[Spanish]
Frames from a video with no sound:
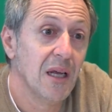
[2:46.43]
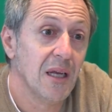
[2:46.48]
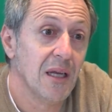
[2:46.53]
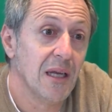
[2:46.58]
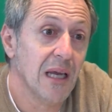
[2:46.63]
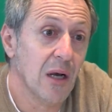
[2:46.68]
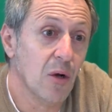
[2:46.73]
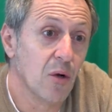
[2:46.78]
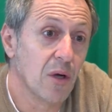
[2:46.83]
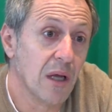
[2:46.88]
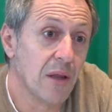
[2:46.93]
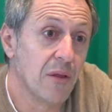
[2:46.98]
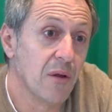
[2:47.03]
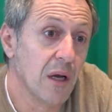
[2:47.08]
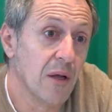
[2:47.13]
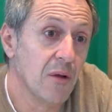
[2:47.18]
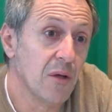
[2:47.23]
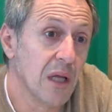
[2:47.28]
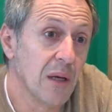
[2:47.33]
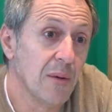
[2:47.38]
ya lo que hizo
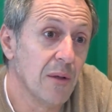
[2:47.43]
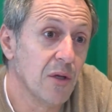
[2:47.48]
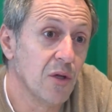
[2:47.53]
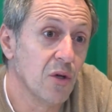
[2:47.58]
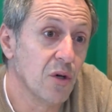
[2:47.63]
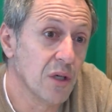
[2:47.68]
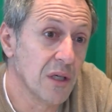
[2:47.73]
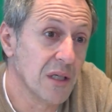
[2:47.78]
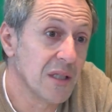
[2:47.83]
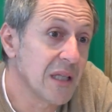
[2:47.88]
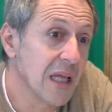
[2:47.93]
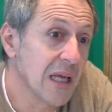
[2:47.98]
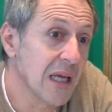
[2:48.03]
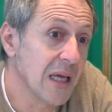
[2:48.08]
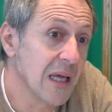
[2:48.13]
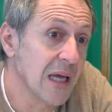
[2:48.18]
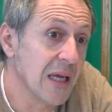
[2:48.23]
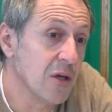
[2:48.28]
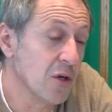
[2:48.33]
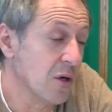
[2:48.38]
el ayuntamiento
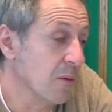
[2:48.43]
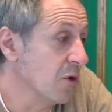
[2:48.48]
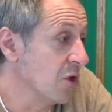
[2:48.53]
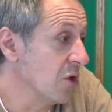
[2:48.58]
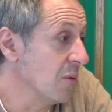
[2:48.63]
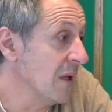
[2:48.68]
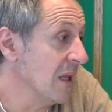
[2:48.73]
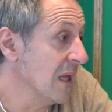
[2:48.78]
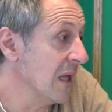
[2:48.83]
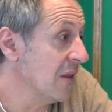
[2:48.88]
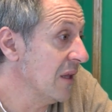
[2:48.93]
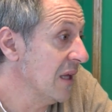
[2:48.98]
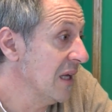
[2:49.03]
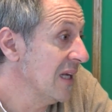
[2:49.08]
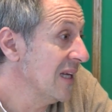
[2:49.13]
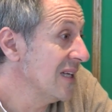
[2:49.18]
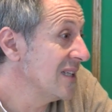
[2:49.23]
este año como novedad,